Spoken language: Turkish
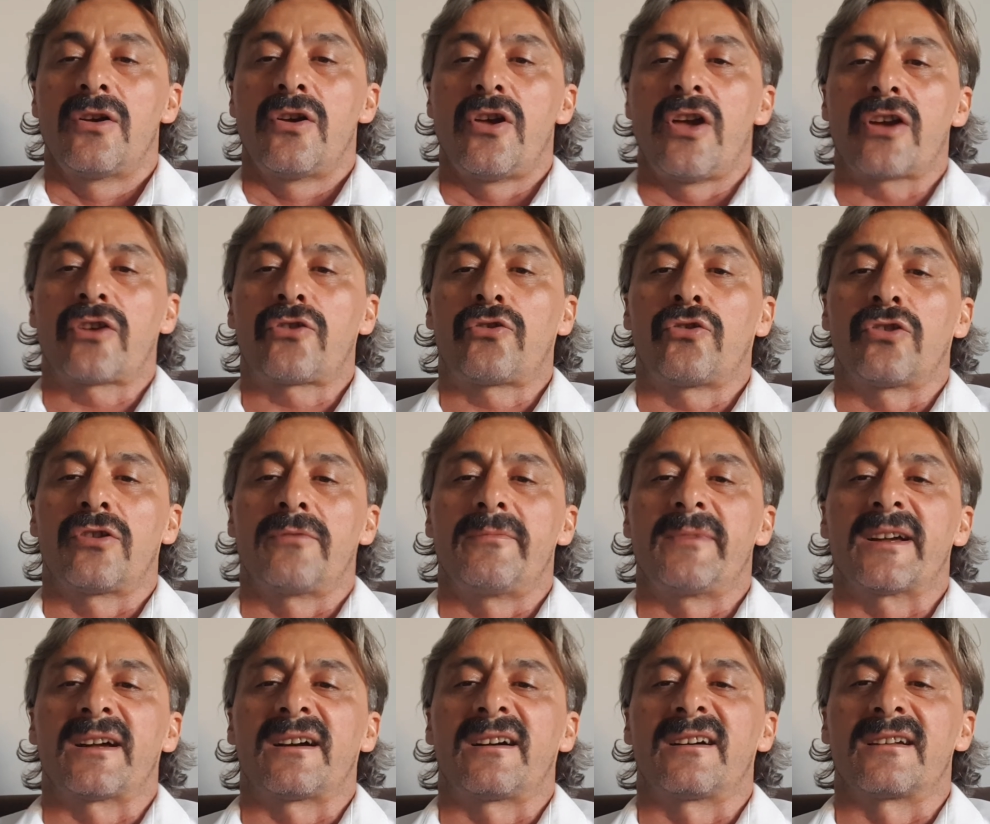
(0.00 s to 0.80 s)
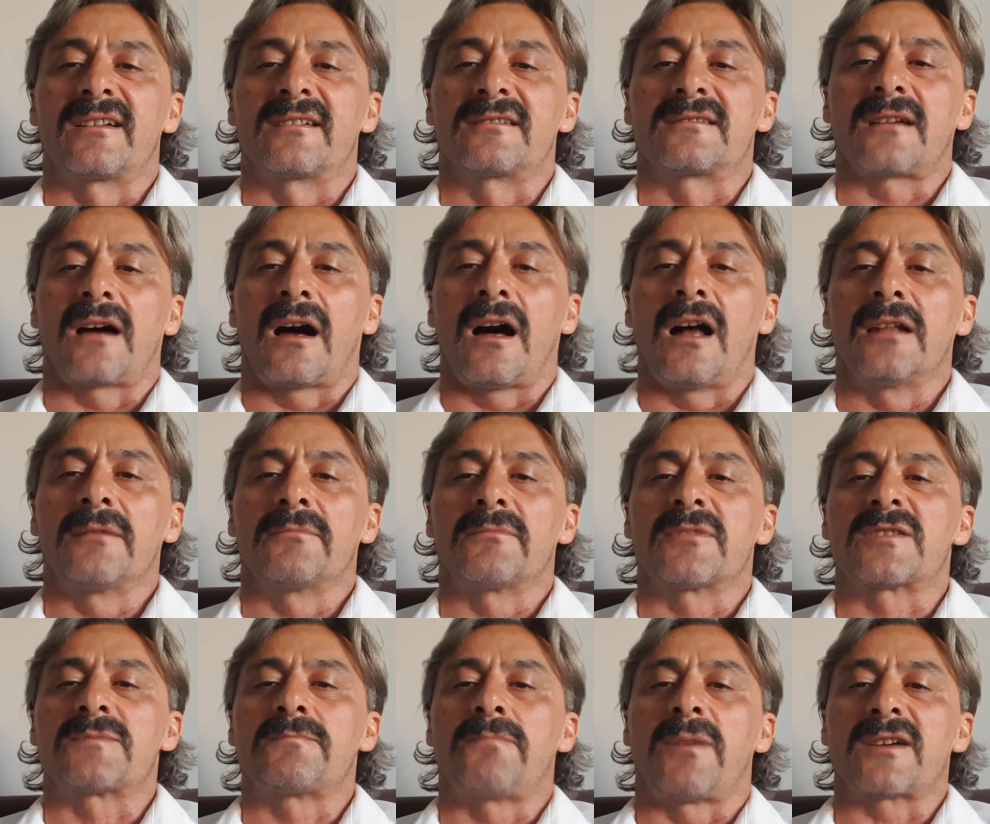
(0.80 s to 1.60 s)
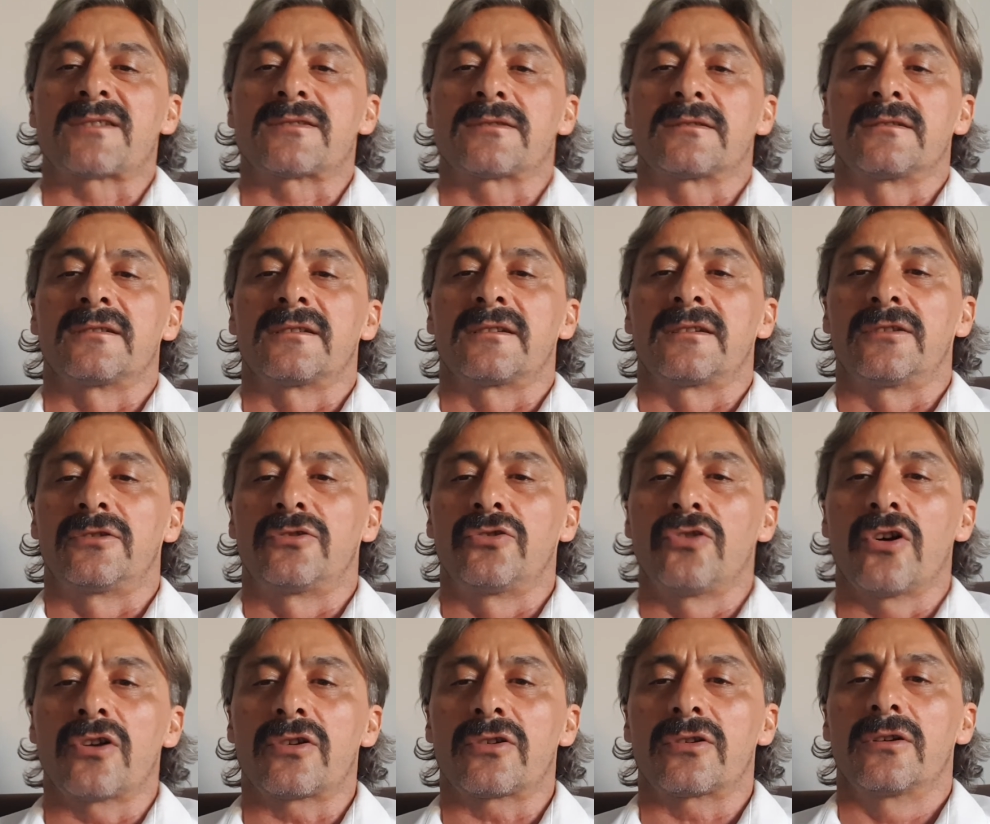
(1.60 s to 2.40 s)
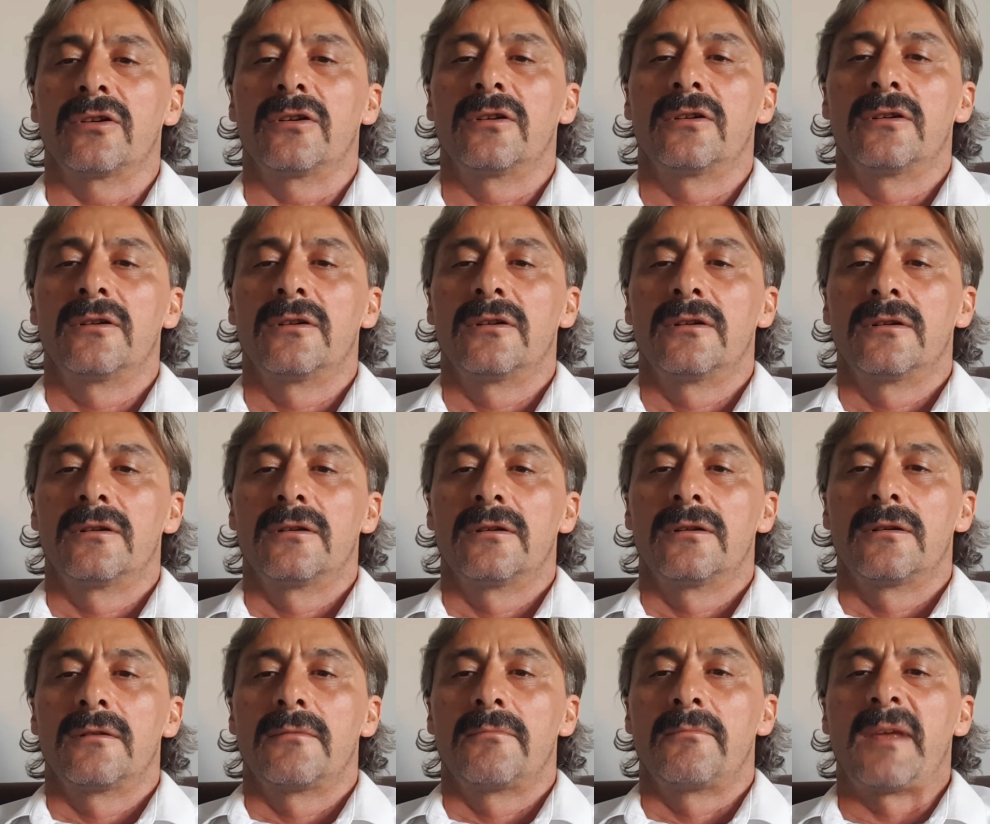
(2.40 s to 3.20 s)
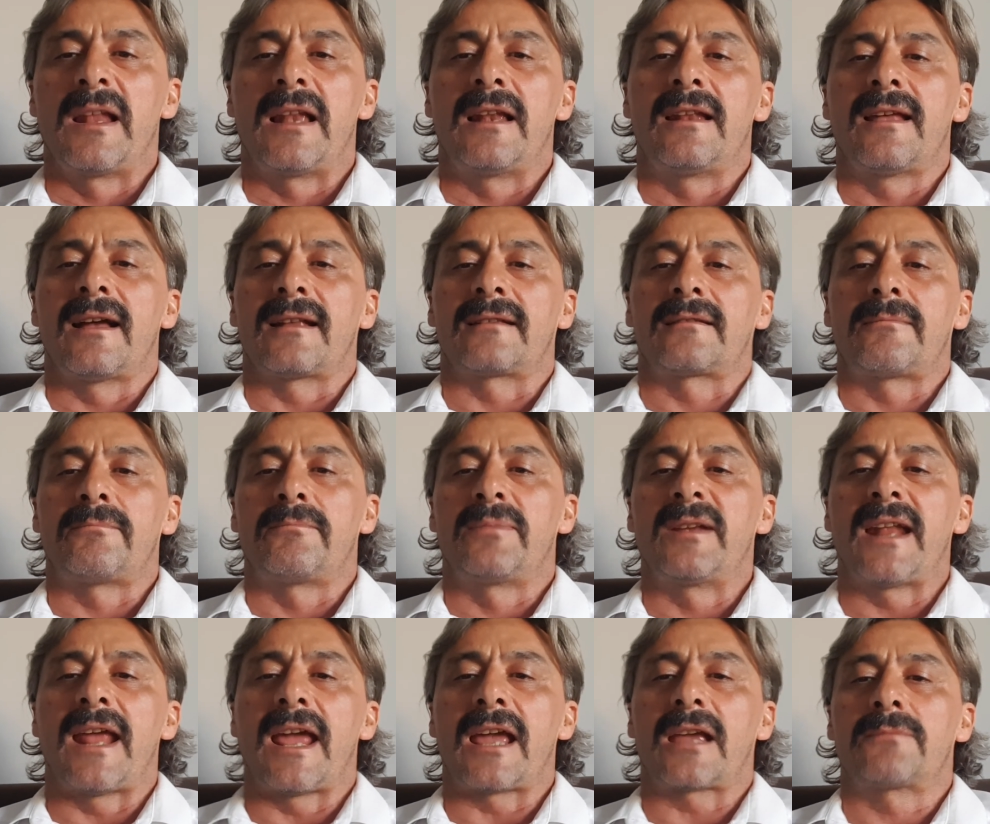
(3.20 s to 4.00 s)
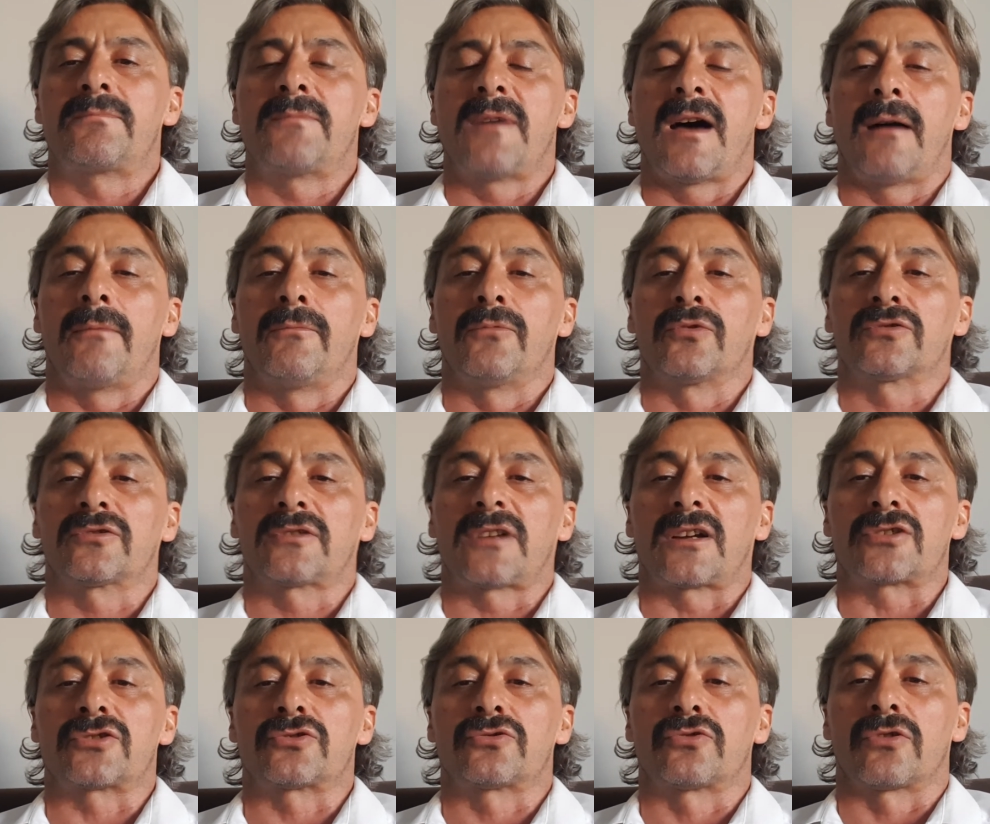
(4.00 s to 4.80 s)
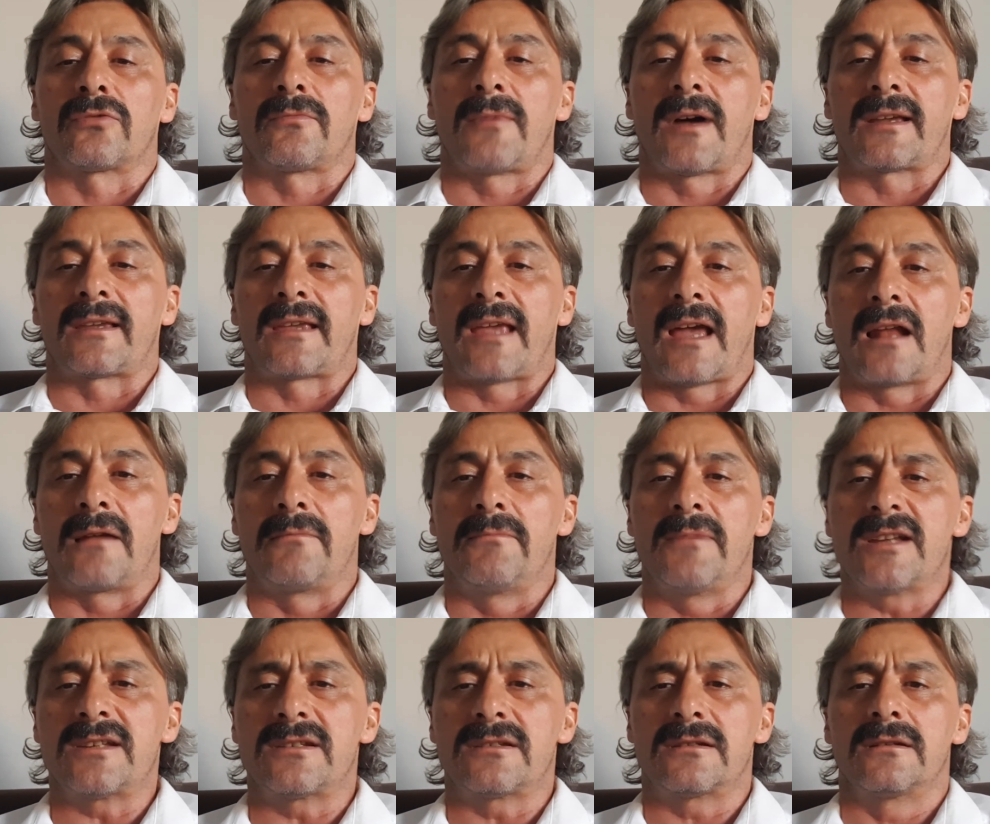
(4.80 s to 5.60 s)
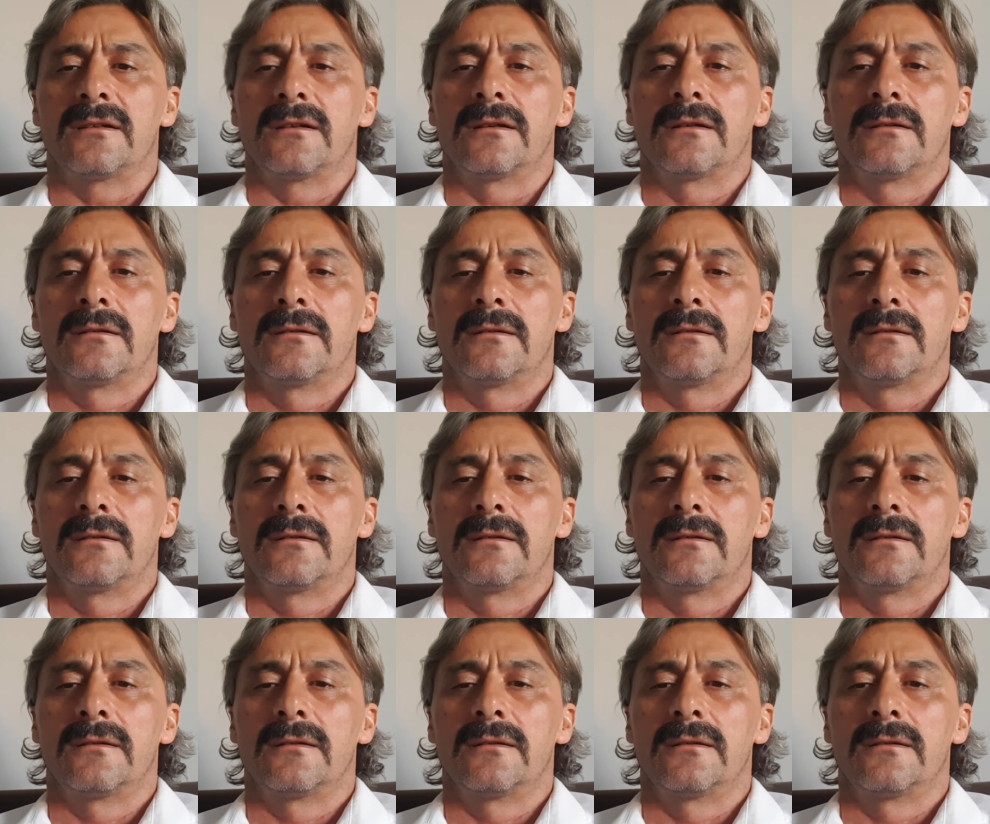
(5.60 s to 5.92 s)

Ekonomi kriz almış başını gidiyor. Millet bir ekmeğe muhtaç duruma gelmiş.